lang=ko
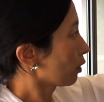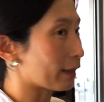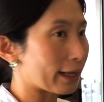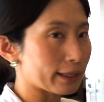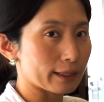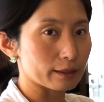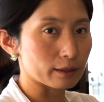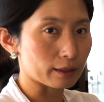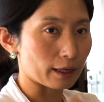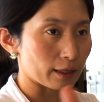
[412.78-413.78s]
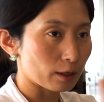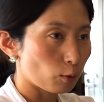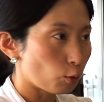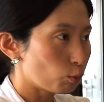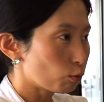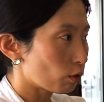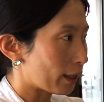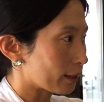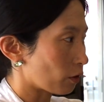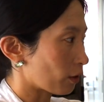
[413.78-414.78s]
날개를 이렇게
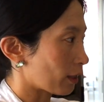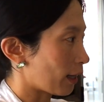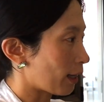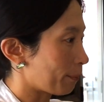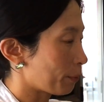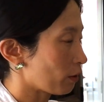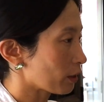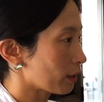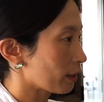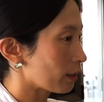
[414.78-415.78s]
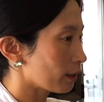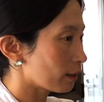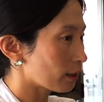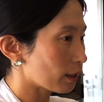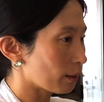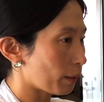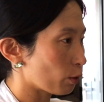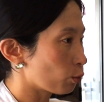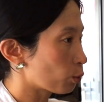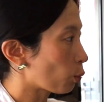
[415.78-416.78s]
오므라졌다가 펴지는 이 느낌의
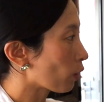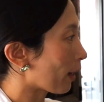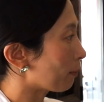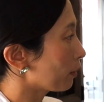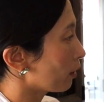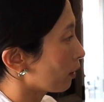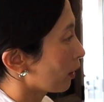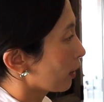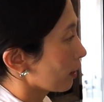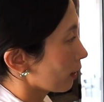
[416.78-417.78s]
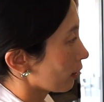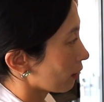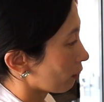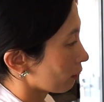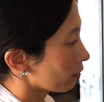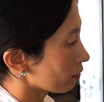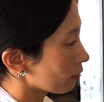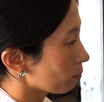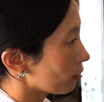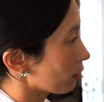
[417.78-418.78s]
율동감을 이런
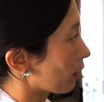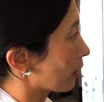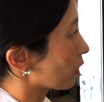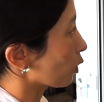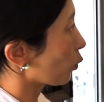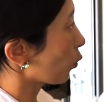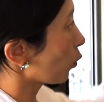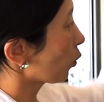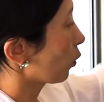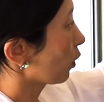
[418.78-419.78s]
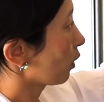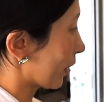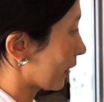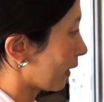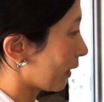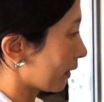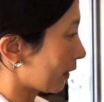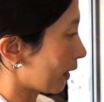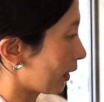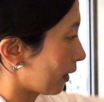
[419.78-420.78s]
흐름을 가지고 왔다
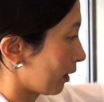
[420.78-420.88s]
갔다